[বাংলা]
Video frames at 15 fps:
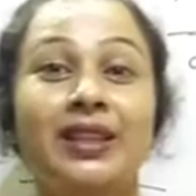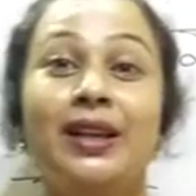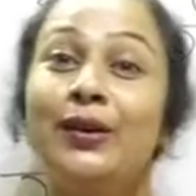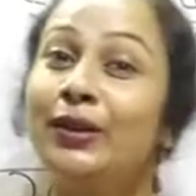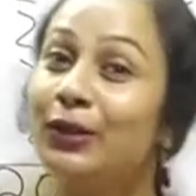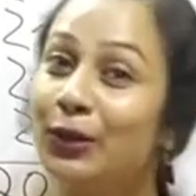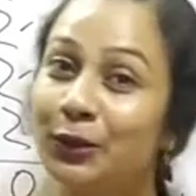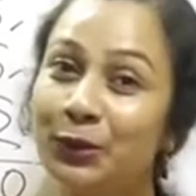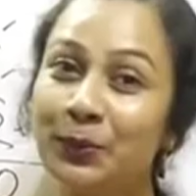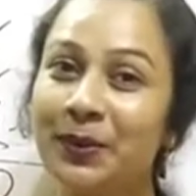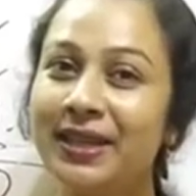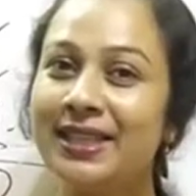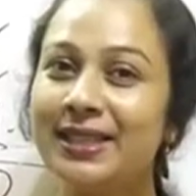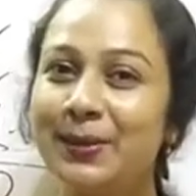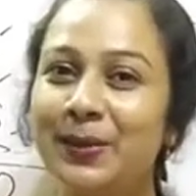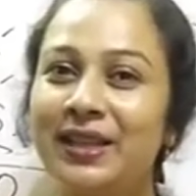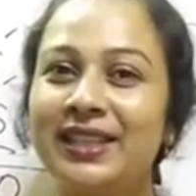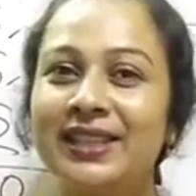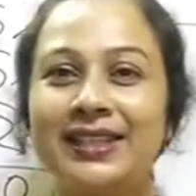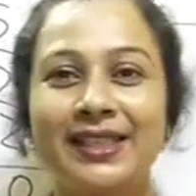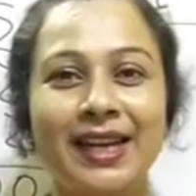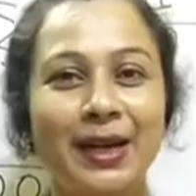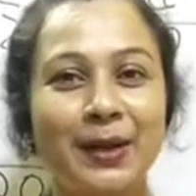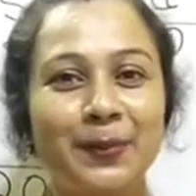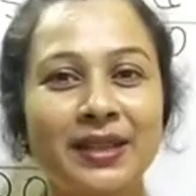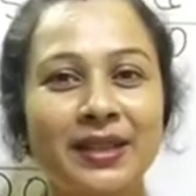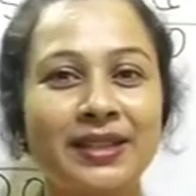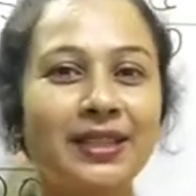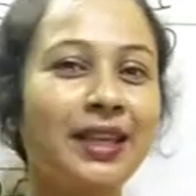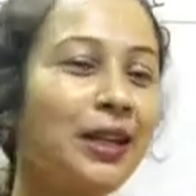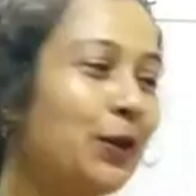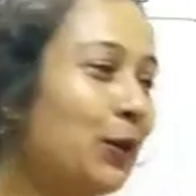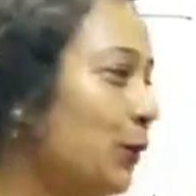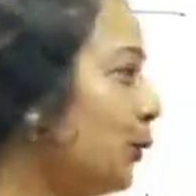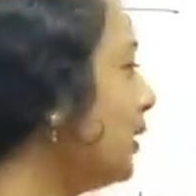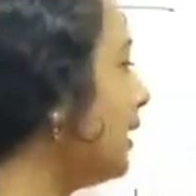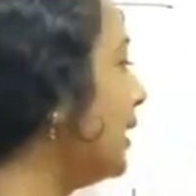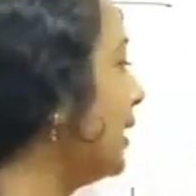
তাহলে কত পেয়ে যাবে চার পাঁচে কুড়ি